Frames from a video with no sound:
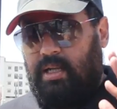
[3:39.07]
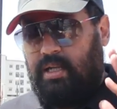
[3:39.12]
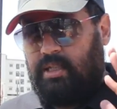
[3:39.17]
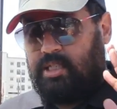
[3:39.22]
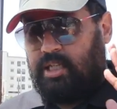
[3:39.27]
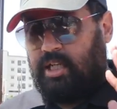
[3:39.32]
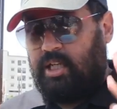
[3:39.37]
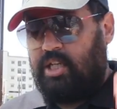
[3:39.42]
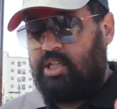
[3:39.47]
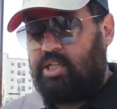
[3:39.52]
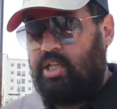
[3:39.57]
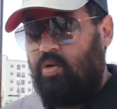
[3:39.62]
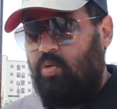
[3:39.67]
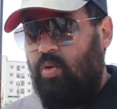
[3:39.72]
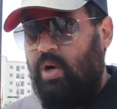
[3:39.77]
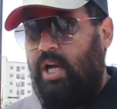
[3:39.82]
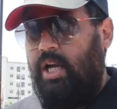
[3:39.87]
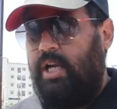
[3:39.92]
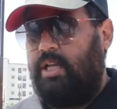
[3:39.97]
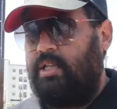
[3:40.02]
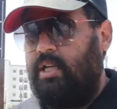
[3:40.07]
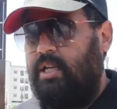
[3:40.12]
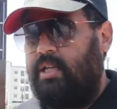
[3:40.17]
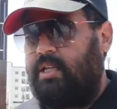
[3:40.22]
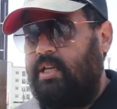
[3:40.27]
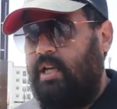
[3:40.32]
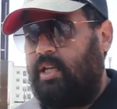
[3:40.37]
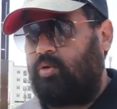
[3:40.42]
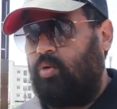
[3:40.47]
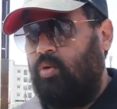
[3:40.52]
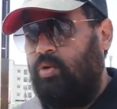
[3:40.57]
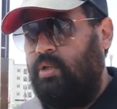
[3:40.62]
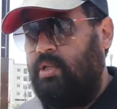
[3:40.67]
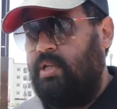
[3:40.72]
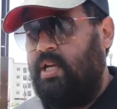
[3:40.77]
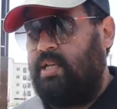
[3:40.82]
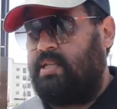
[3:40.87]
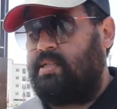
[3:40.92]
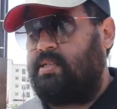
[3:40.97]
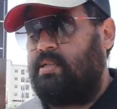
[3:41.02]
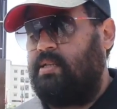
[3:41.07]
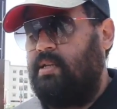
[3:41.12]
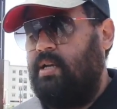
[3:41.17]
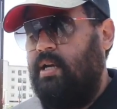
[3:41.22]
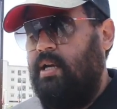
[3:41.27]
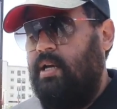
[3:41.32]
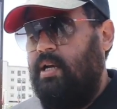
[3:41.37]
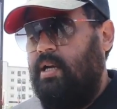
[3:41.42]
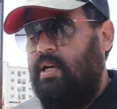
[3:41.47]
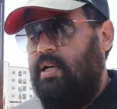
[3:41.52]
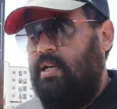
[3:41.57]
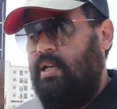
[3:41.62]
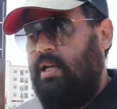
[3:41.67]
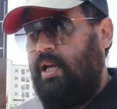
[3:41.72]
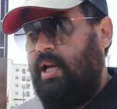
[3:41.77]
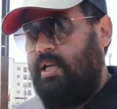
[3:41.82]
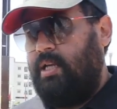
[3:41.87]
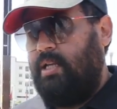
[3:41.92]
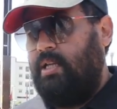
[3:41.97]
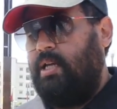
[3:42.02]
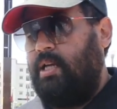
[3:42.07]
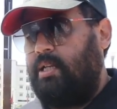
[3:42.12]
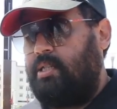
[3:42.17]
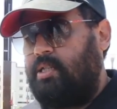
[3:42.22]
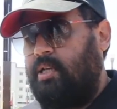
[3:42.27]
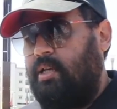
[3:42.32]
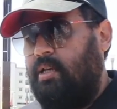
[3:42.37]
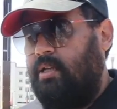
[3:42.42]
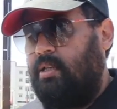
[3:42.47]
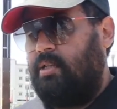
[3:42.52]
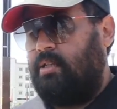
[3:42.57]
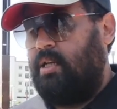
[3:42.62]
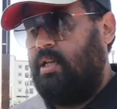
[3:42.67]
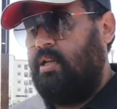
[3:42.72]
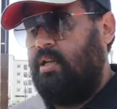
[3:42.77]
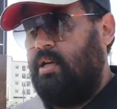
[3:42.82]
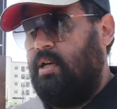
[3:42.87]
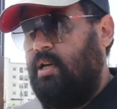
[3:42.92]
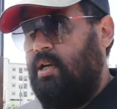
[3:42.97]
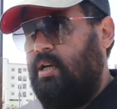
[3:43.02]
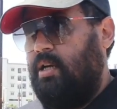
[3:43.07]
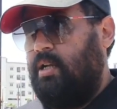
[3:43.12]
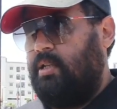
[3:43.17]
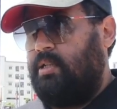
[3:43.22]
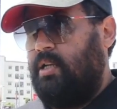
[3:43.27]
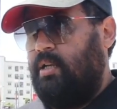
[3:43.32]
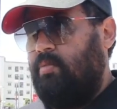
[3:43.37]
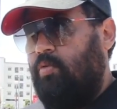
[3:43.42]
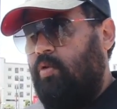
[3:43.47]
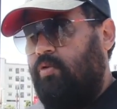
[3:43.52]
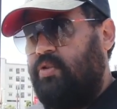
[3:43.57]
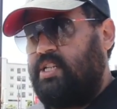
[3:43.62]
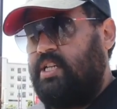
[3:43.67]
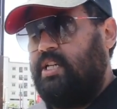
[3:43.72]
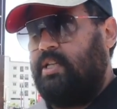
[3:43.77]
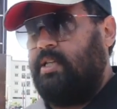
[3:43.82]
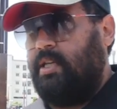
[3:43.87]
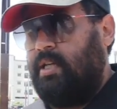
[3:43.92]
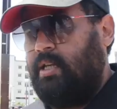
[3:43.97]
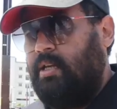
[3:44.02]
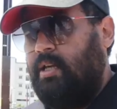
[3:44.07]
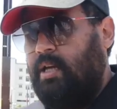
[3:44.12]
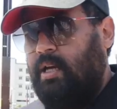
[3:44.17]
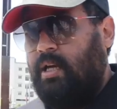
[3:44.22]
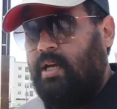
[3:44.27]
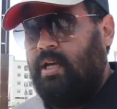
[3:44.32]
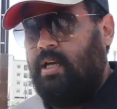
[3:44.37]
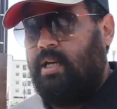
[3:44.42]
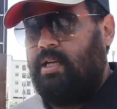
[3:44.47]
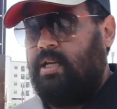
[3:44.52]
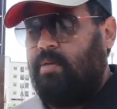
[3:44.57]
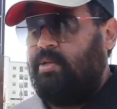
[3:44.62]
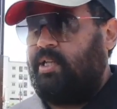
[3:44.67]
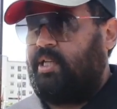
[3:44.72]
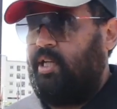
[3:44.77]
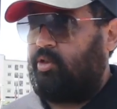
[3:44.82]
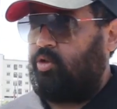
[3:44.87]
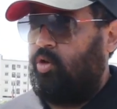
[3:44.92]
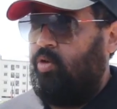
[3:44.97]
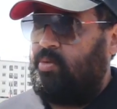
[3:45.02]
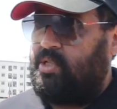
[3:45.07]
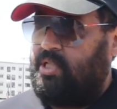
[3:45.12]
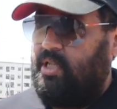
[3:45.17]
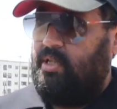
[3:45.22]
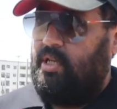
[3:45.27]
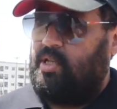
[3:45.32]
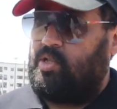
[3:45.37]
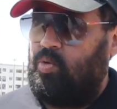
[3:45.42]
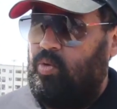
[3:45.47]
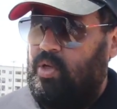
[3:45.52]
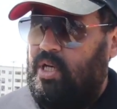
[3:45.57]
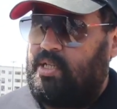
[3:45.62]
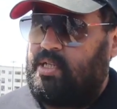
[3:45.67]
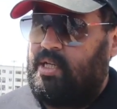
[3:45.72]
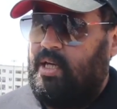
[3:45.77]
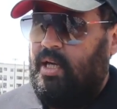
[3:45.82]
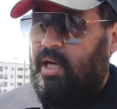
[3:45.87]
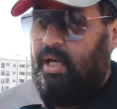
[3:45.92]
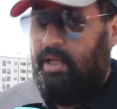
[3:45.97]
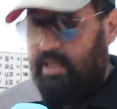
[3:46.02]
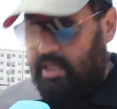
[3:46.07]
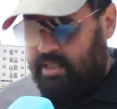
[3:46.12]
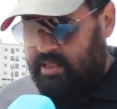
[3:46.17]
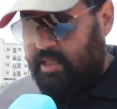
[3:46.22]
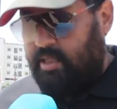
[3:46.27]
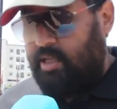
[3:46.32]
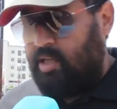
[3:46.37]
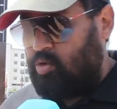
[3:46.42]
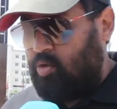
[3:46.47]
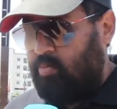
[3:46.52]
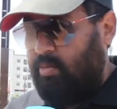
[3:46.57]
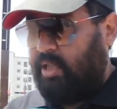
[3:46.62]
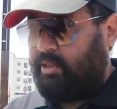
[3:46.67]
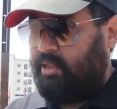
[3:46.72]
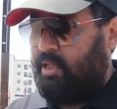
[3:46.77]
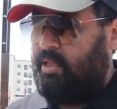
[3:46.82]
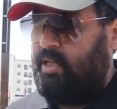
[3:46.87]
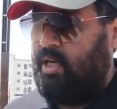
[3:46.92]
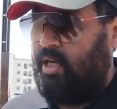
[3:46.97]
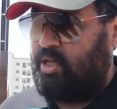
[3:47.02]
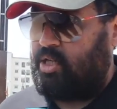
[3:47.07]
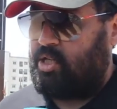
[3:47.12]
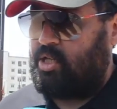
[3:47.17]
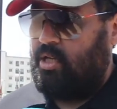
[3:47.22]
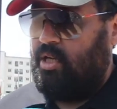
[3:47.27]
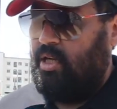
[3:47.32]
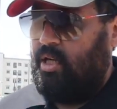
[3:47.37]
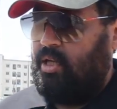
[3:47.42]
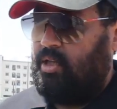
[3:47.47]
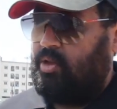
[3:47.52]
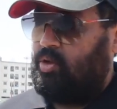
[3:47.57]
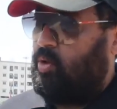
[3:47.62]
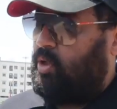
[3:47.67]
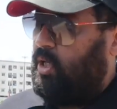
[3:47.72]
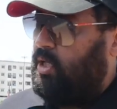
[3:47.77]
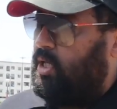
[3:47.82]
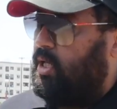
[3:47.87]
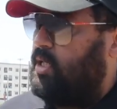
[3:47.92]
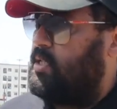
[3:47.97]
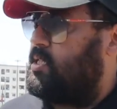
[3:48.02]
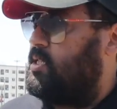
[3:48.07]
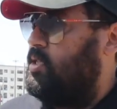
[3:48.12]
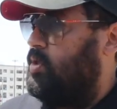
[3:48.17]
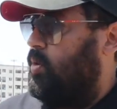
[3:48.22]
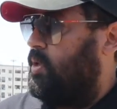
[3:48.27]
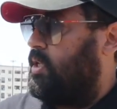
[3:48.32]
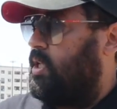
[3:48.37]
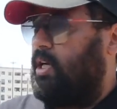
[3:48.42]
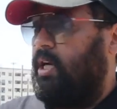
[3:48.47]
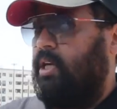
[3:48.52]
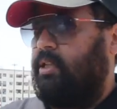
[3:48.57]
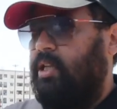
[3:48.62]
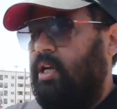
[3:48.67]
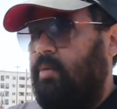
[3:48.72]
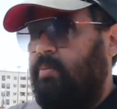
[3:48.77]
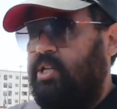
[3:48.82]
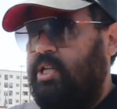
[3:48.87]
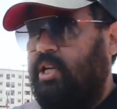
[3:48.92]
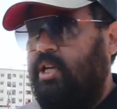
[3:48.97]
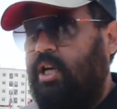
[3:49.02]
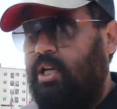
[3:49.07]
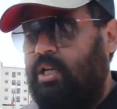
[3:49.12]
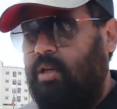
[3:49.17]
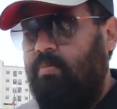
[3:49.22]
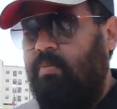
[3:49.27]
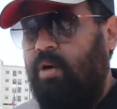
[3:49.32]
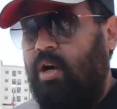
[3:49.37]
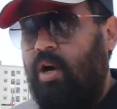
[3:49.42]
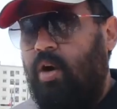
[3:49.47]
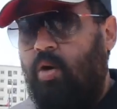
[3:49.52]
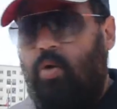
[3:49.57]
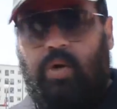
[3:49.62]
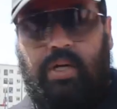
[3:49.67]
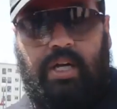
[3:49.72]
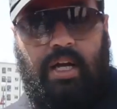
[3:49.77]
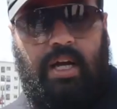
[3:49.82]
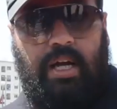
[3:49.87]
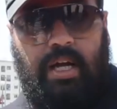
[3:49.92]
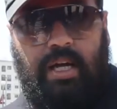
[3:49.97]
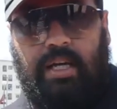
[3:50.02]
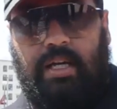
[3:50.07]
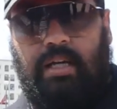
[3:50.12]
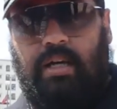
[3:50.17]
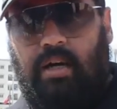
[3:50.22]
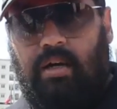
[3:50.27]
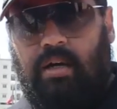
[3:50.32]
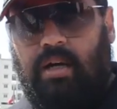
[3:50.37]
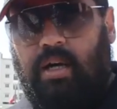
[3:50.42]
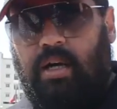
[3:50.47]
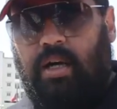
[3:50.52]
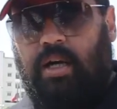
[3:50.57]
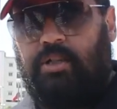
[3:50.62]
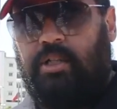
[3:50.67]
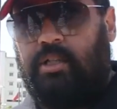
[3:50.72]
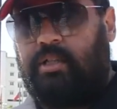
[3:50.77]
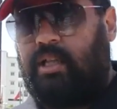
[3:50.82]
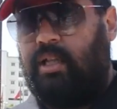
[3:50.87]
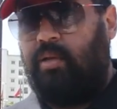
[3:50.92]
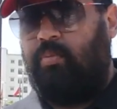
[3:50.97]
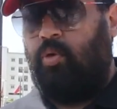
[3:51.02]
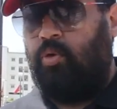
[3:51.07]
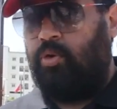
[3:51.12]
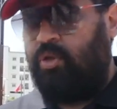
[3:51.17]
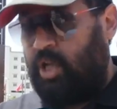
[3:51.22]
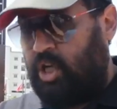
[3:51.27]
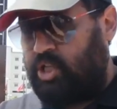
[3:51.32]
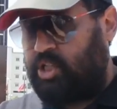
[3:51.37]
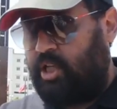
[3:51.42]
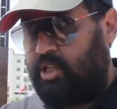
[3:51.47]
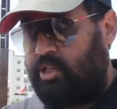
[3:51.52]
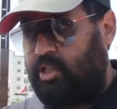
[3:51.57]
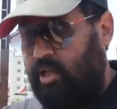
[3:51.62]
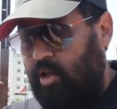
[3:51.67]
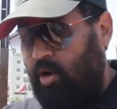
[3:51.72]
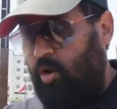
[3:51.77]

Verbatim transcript: التخريجه الوحيده اللي كيعطوا الناس العائلات ديال ديال المفسدين هي ملي كيعطوهم التنازلات حنا التنازل ما عطيناهش دونك حنا غنتسناو هذا القضاء باش غيحكم وكعائله غادي نطلبوا النشر ديال